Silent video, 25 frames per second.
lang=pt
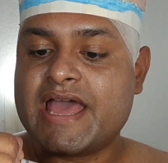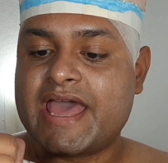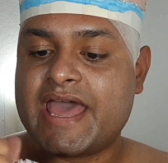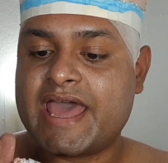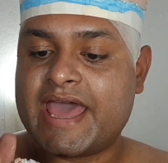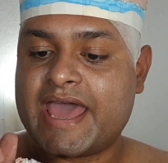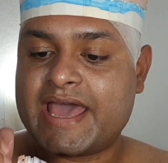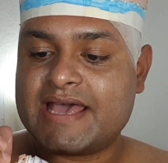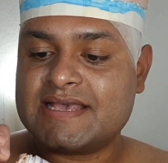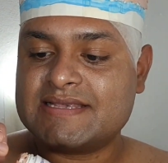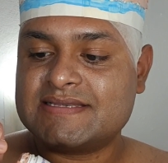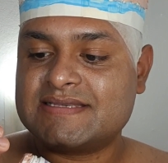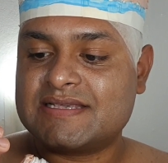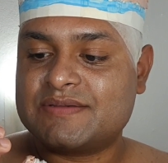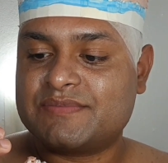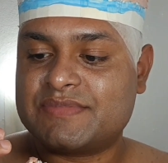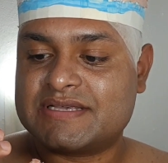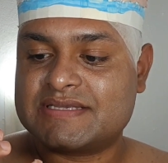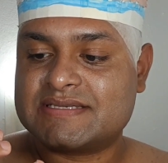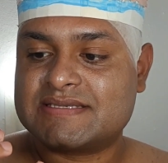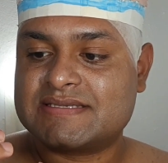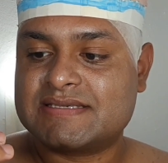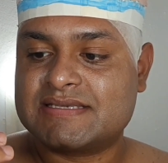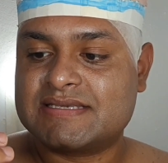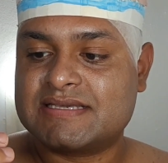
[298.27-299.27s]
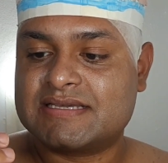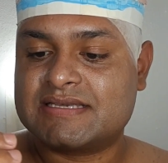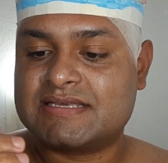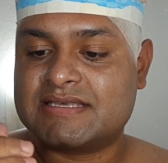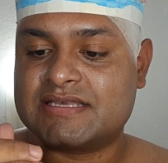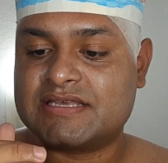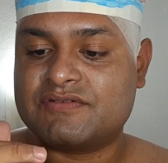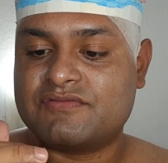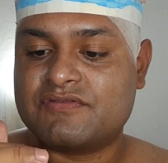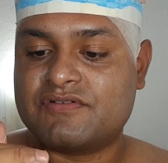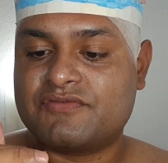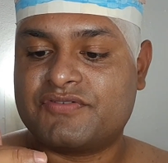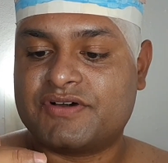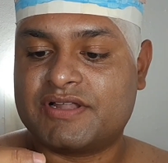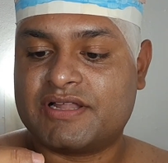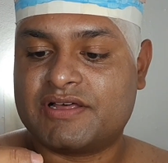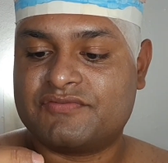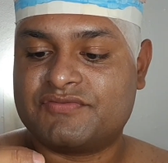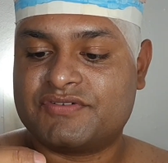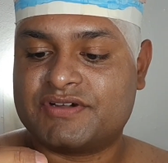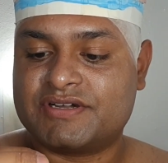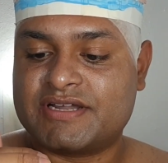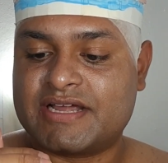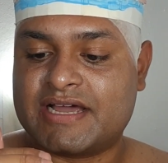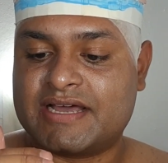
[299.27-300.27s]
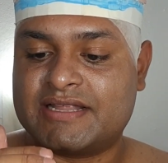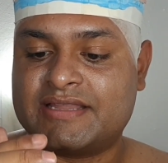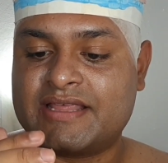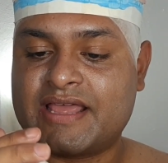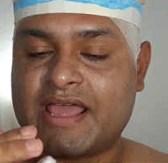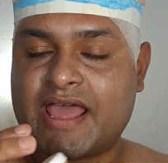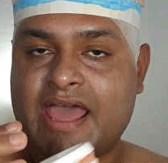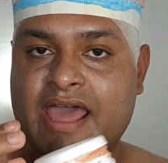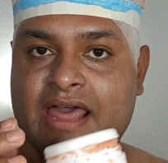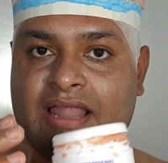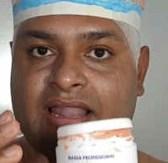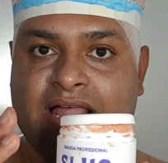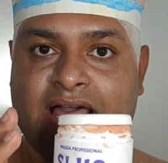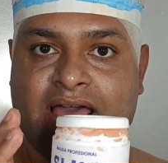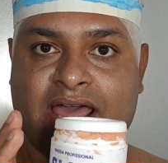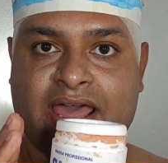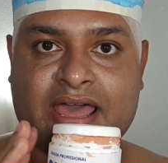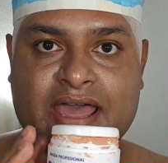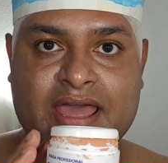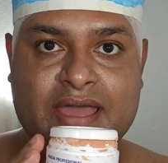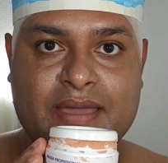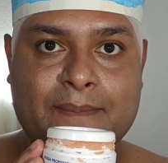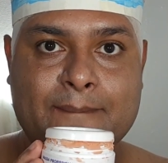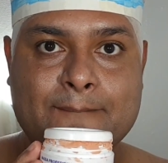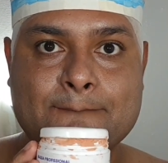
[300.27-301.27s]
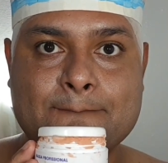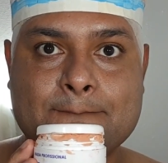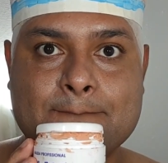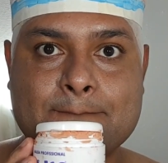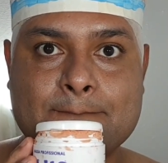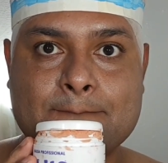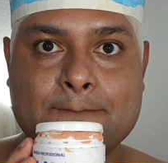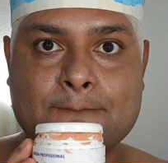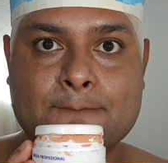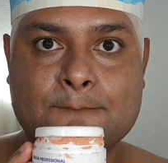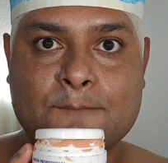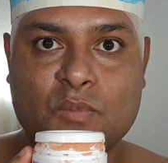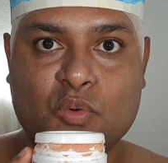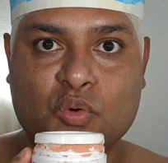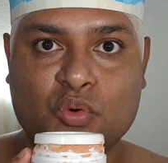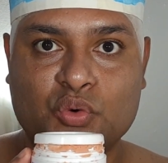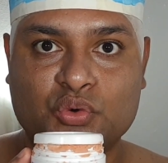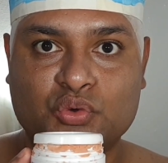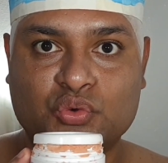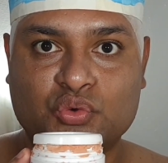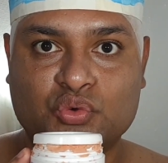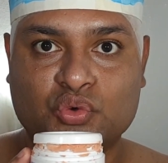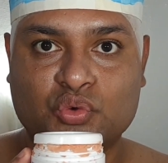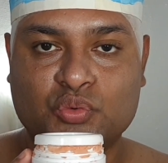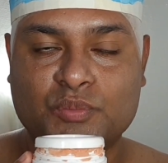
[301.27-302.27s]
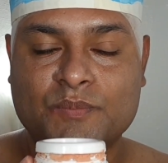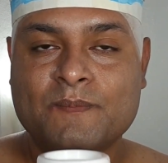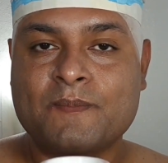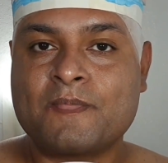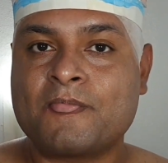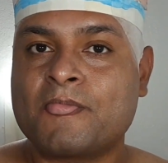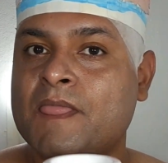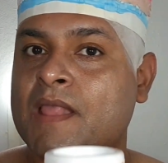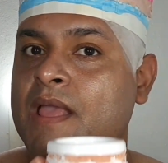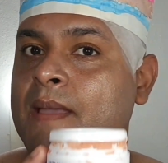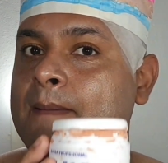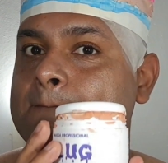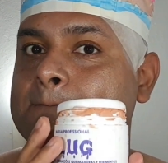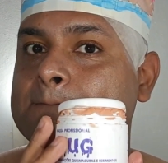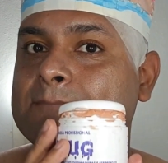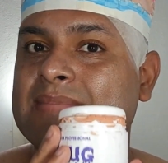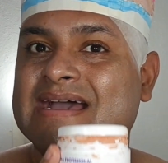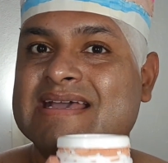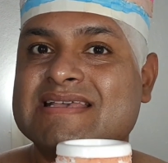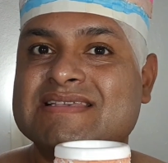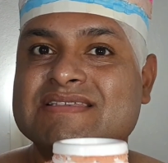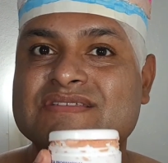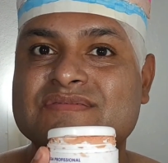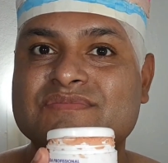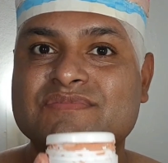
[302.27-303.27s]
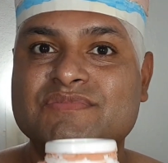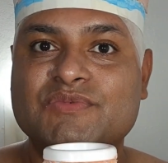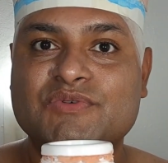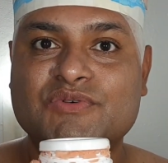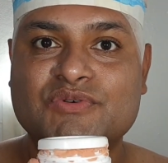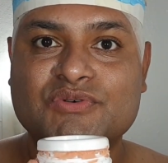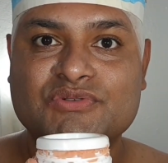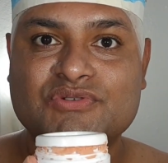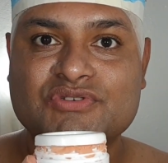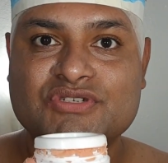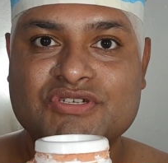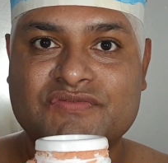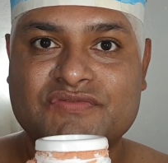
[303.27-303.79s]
Essa massinha aqui, eu vou falar a verdade, ela é muito, mas muito